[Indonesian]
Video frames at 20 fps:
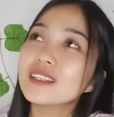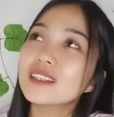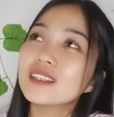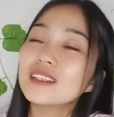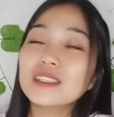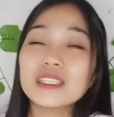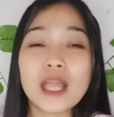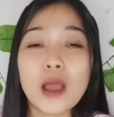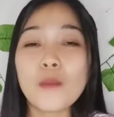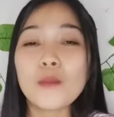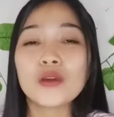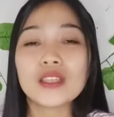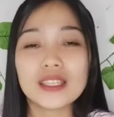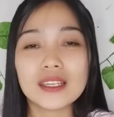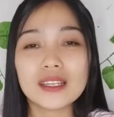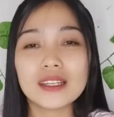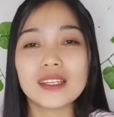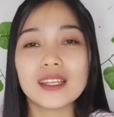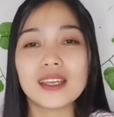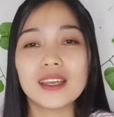Ngapunten,
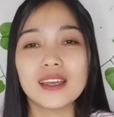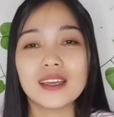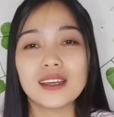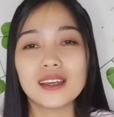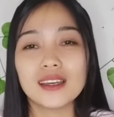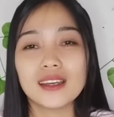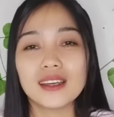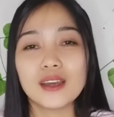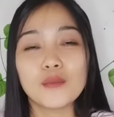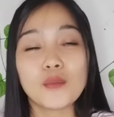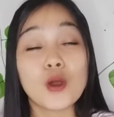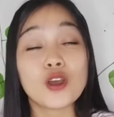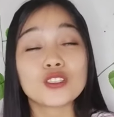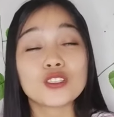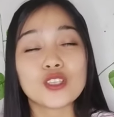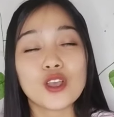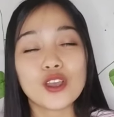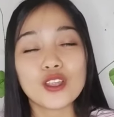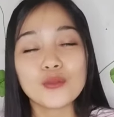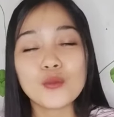
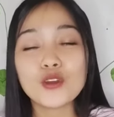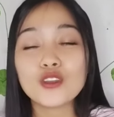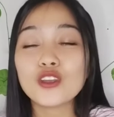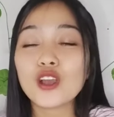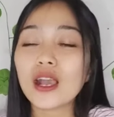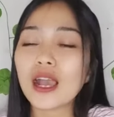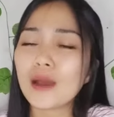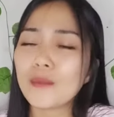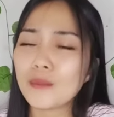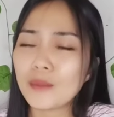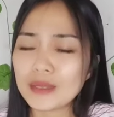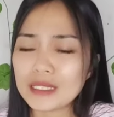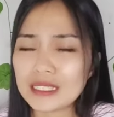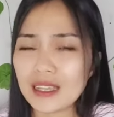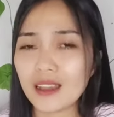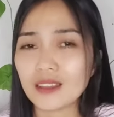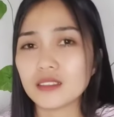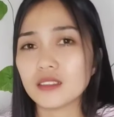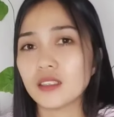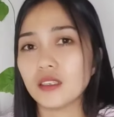posomu yo gak
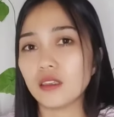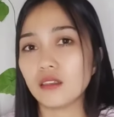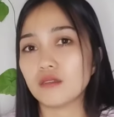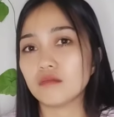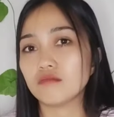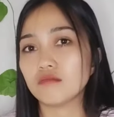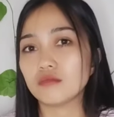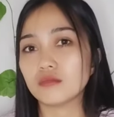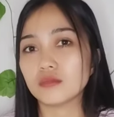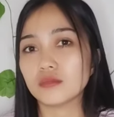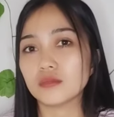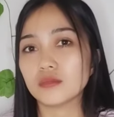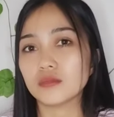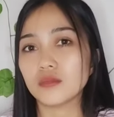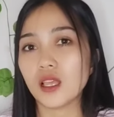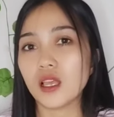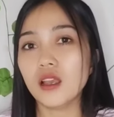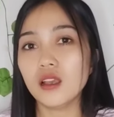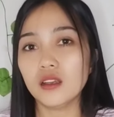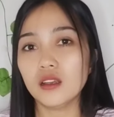mbejaji.
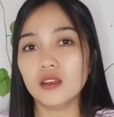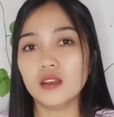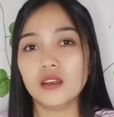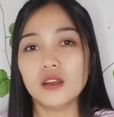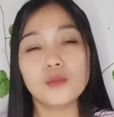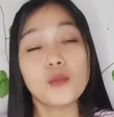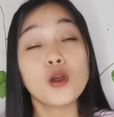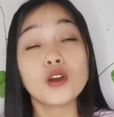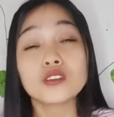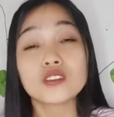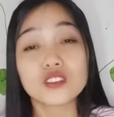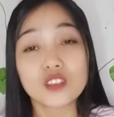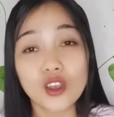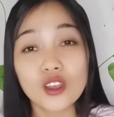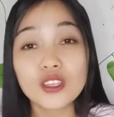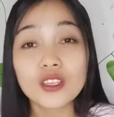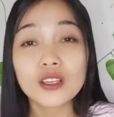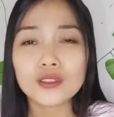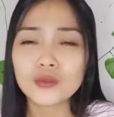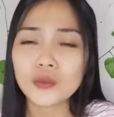Poso
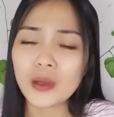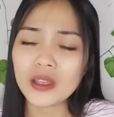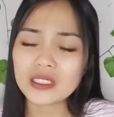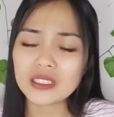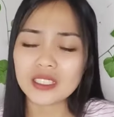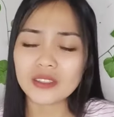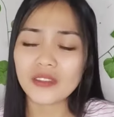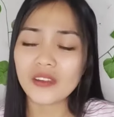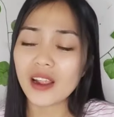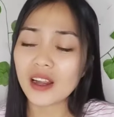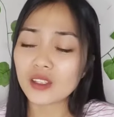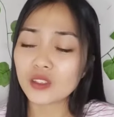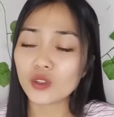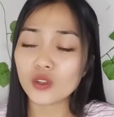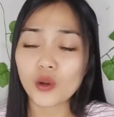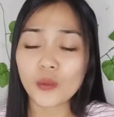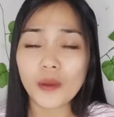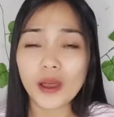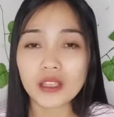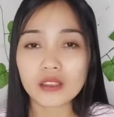yo cuma sing fardu
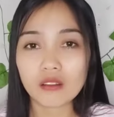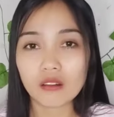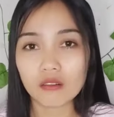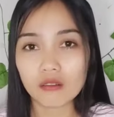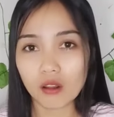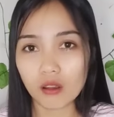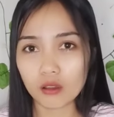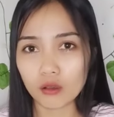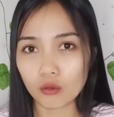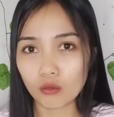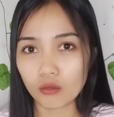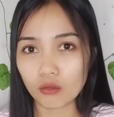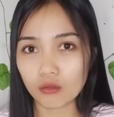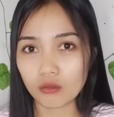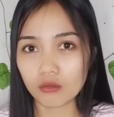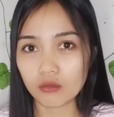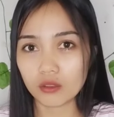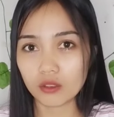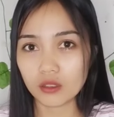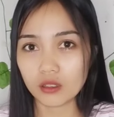Ramadan tok
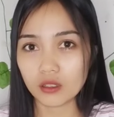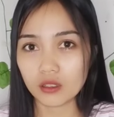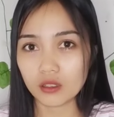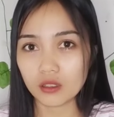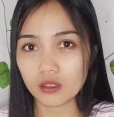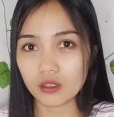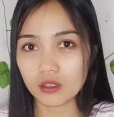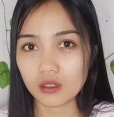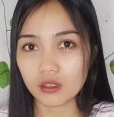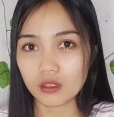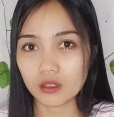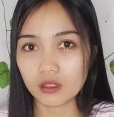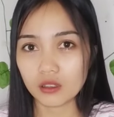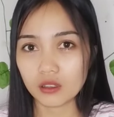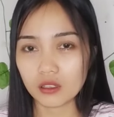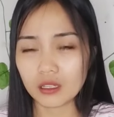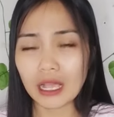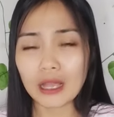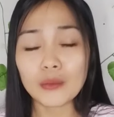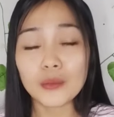iku.
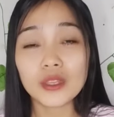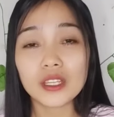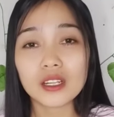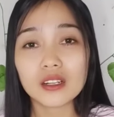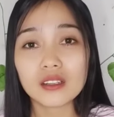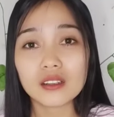Nggih mboten?